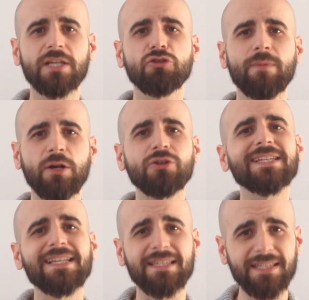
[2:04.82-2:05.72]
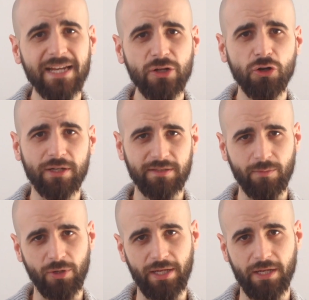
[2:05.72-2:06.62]
a tomarnos en serio lo que
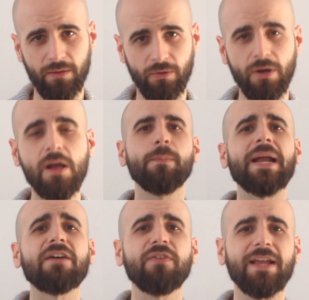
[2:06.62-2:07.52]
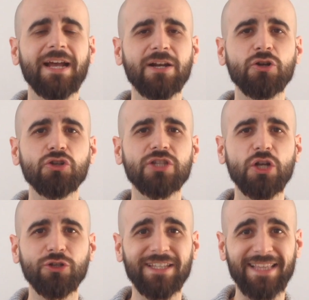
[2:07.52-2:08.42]
estamos leyendo, para fijarnos en
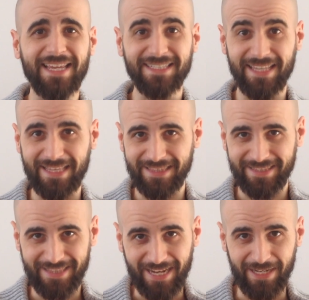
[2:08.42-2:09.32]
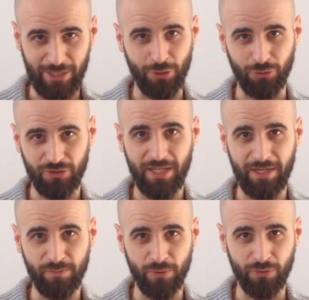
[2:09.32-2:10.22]
los detalles técnicos del
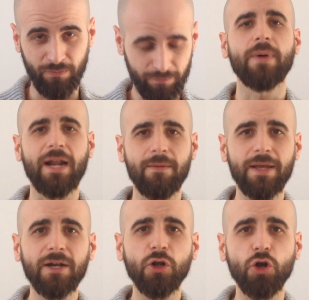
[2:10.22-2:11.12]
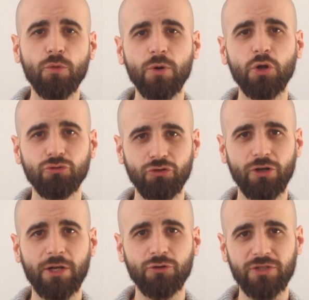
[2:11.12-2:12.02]
libro, para ver cómo el autor
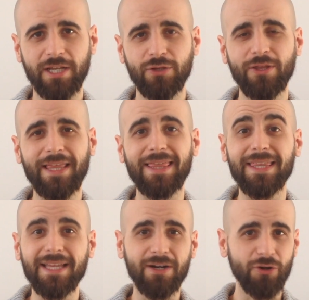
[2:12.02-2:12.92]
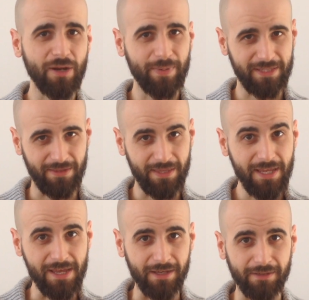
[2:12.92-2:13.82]
ha conseguido decir lo que
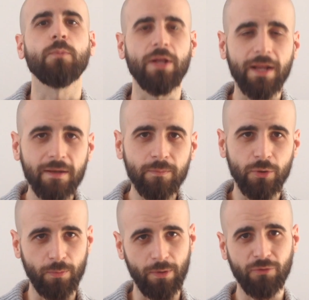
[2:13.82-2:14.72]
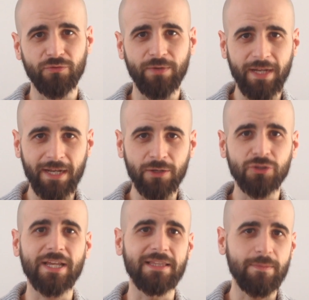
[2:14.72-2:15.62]
pretendía. Por ejemplo, podemos
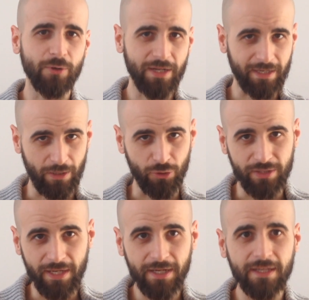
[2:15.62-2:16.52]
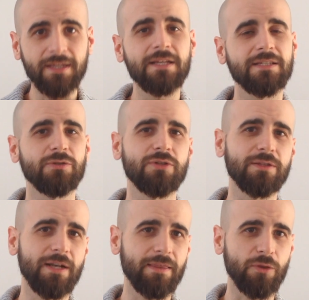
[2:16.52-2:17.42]
fijarnos qué tipo de narrador tiene, si está
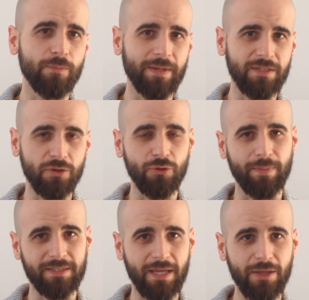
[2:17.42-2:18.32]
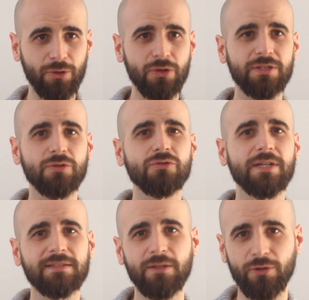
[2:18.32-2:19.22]
utilizando presente o pasado, si es un
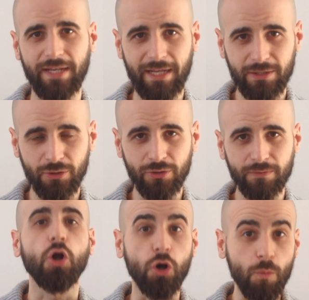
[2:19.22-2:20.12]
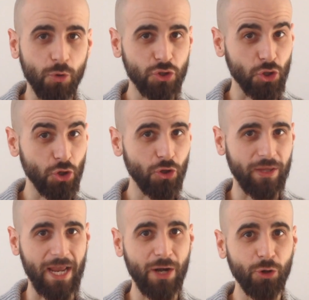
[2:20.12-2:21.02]
estilo directo, cómo son los
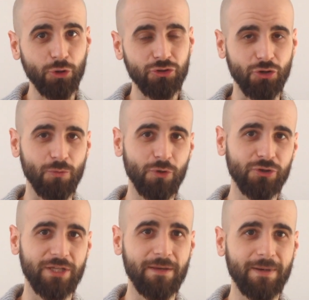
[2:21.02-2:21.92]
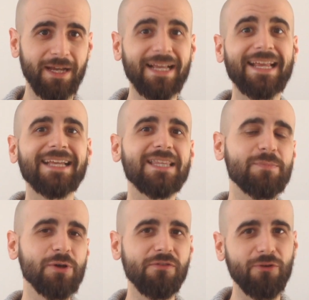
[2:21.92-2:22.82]
diálogos, cómo los lleva, qué
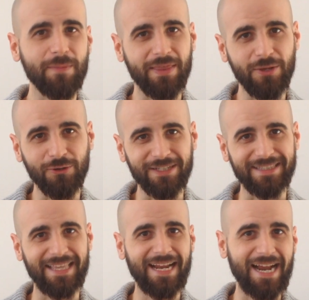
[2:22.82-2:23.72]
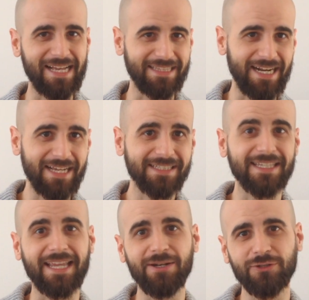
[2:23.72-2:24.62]
tipo de información deja atrás,
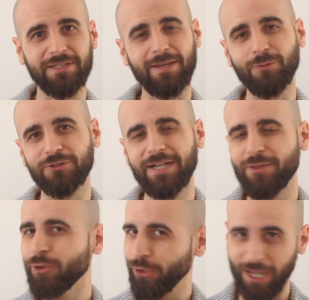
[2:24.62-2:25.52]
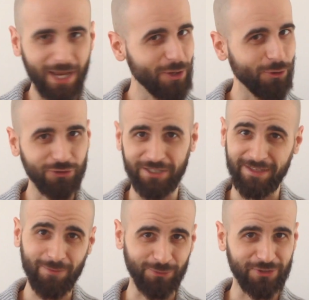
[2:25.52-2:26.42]
qué nos está mostrando, qué no nos
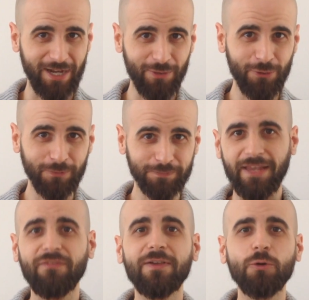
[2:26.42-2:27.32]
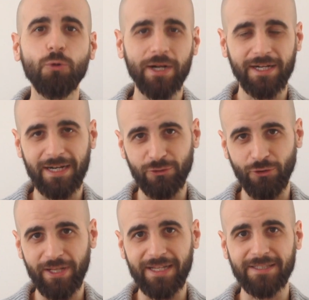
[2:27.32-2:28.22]
está mostrando, qué figuras
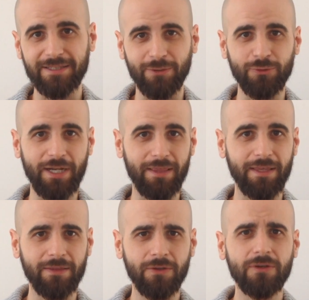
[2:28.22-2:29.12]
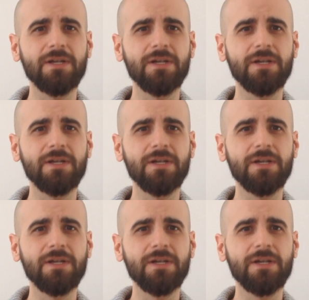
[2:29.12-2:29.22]
retóricas está utilizando,